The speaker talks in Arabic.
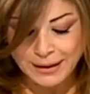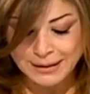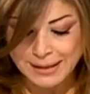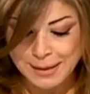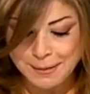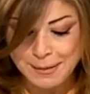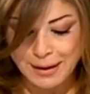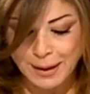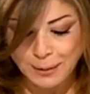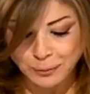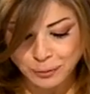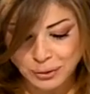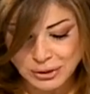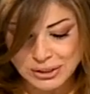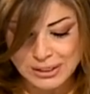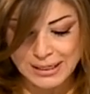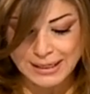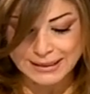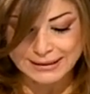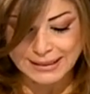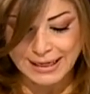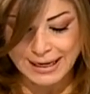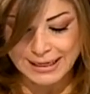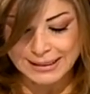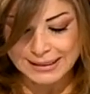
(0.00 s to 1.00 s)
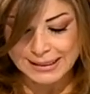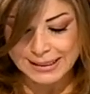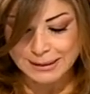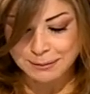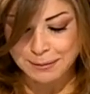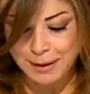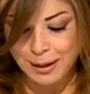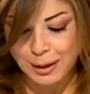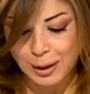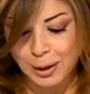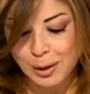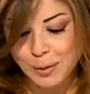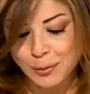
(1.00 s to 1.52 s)
دائما عم توجه لها
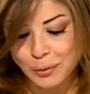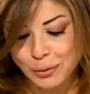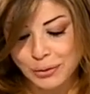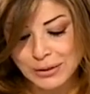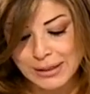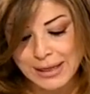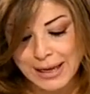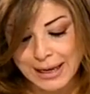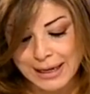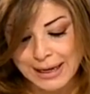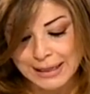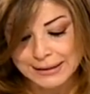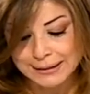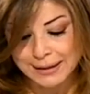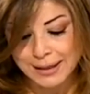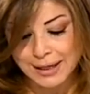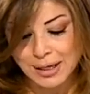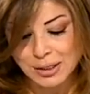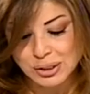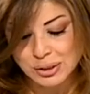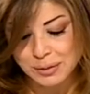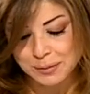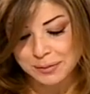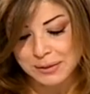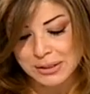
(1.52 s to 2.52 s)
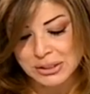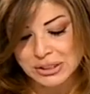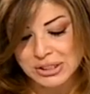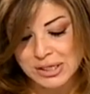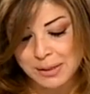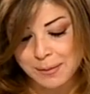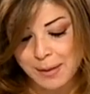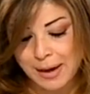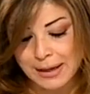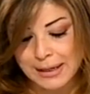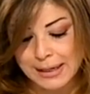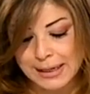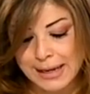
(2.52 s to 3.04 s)
تحيات مع العلم انه هي هلا تخرجت من
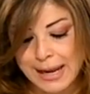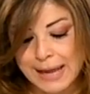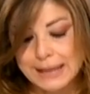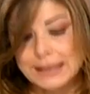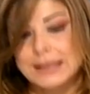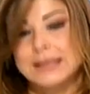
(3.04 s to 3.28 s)
الجامعه يعني